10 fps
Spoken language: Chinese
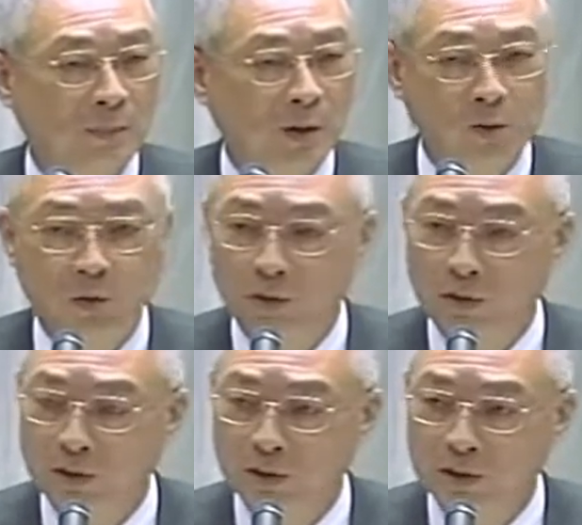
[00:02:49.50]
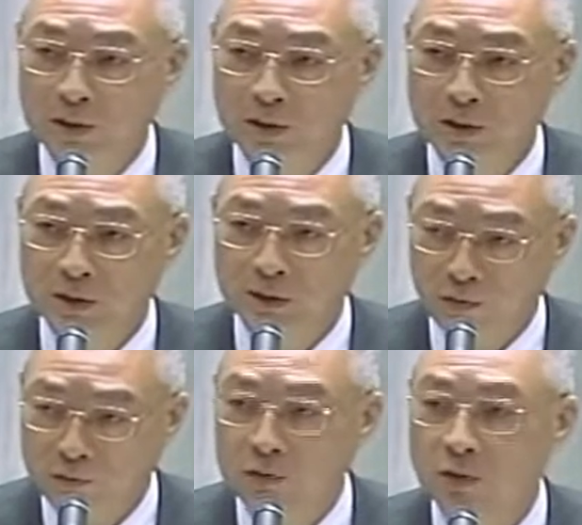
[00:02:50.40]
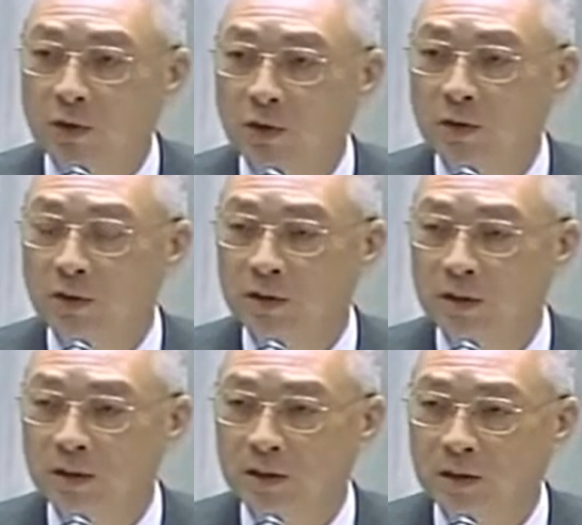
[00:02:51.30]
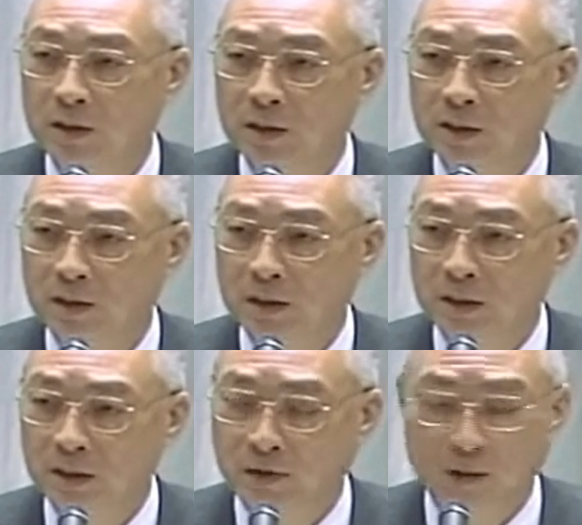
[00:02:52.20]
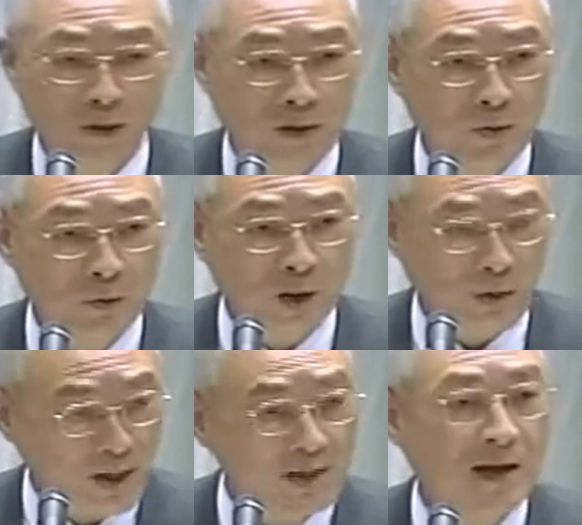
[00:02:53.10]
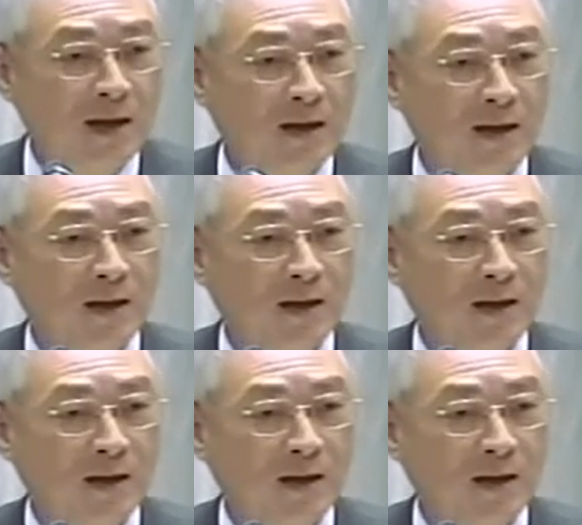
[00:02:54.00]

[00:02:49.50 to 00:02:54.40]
包括肖副总统、立法院王院长、